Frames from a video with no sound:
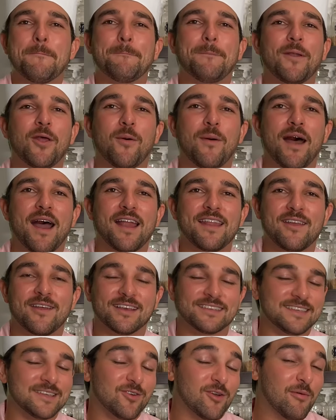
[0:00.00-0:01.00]
probar. Y
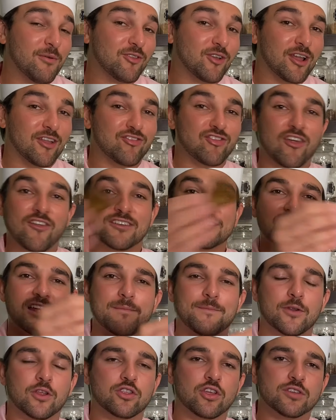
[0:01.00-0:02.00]
ahora sí, momento que todos
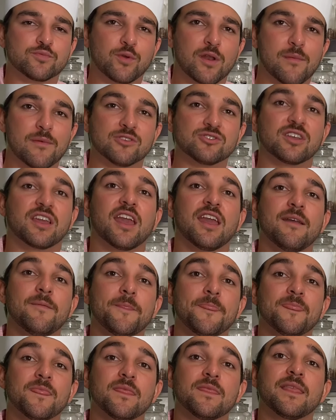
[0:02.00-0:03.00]
quieren, probar todos por el momento que
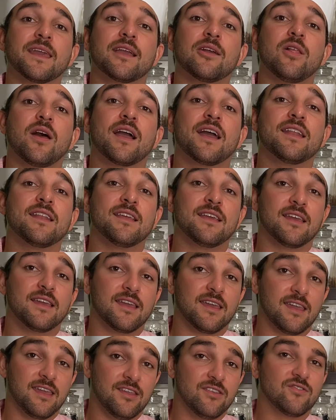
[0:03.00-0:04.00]
Nicolás
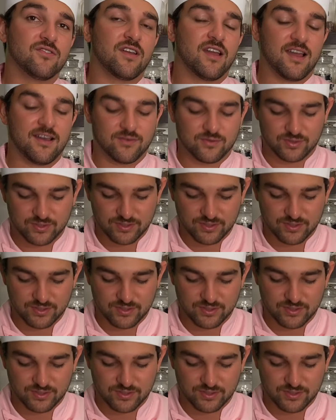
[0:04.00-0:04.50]
in your house.